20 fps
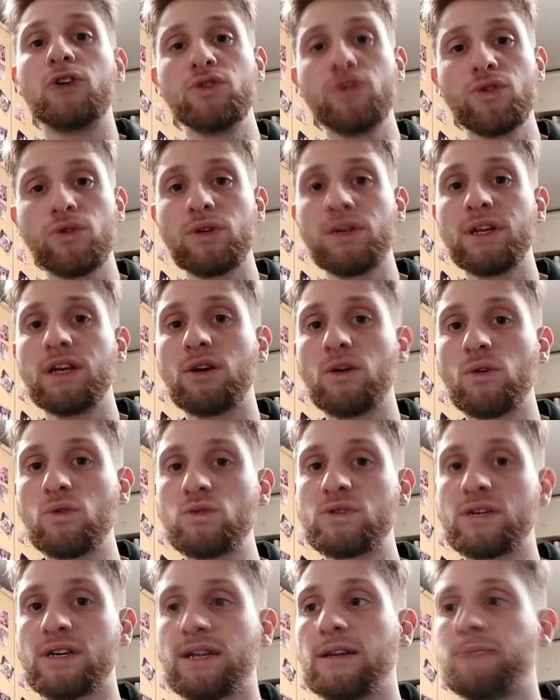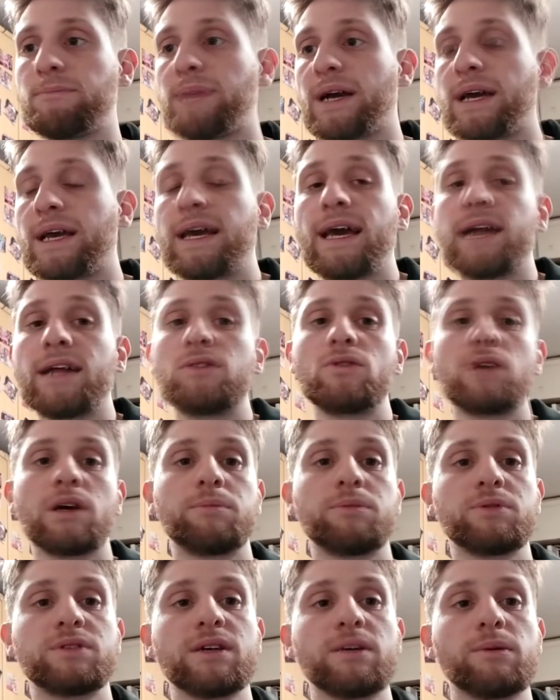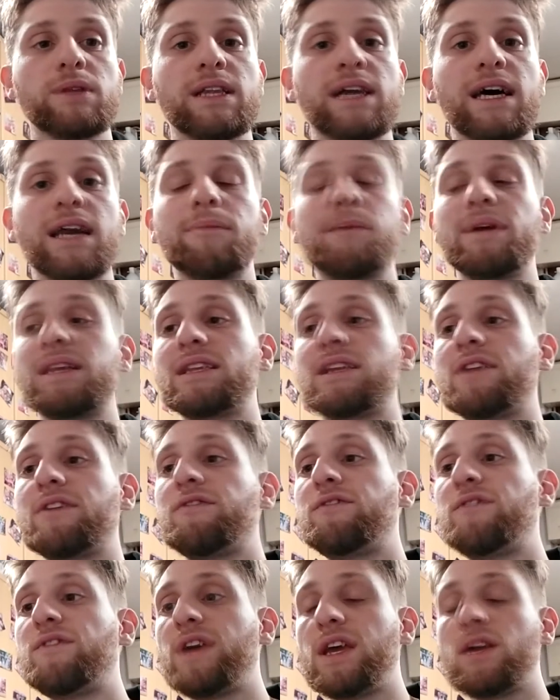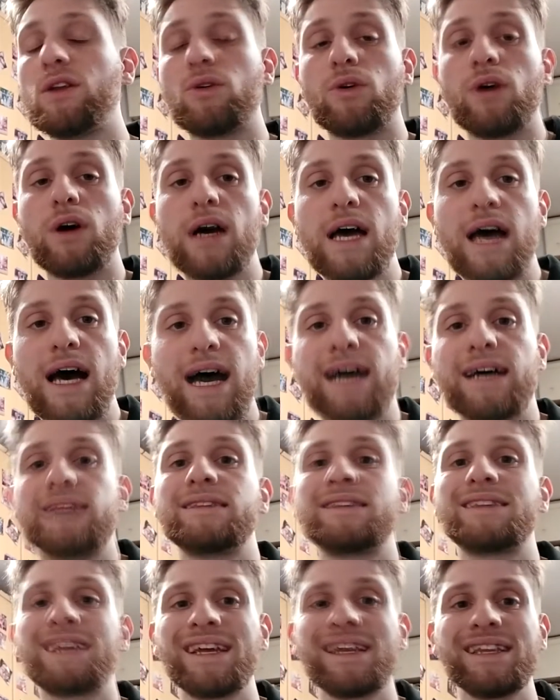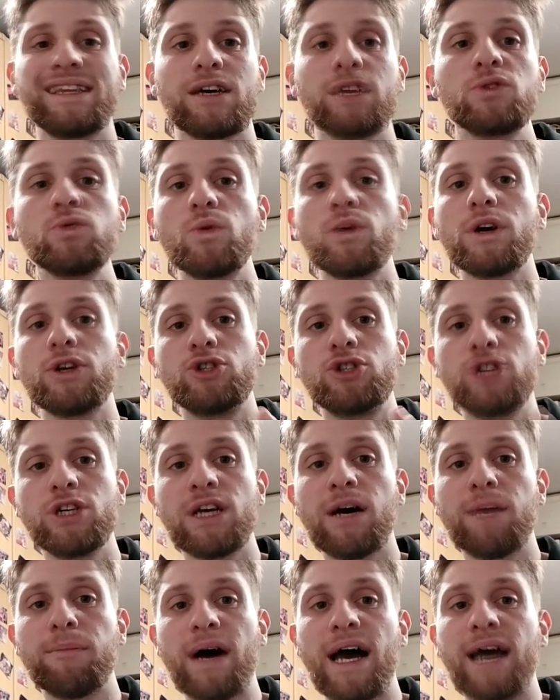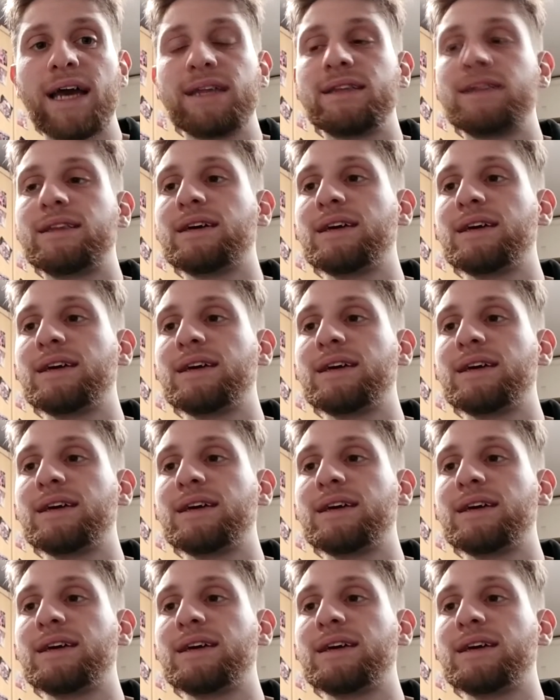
non inclusa nel pacchetto, che possiamo andare a mettere fino a 32 GB